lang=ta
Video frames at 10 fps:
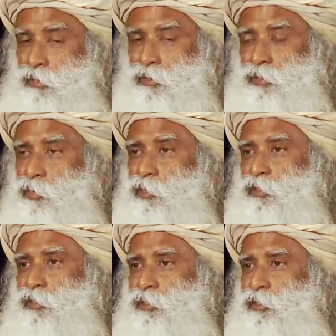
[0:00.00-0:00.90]

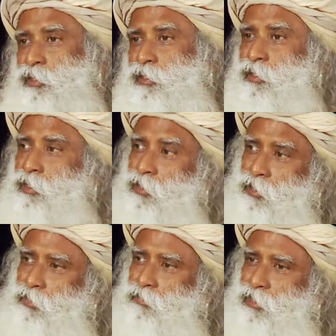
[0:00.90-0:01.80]
இதைத்தான்
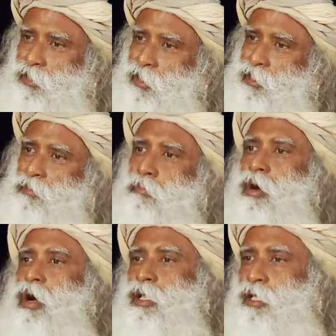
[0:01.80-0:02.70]
நாம் இங்கே
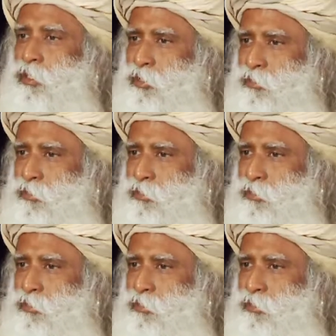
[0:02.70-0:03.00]
மாயான்னு சொன்னோம்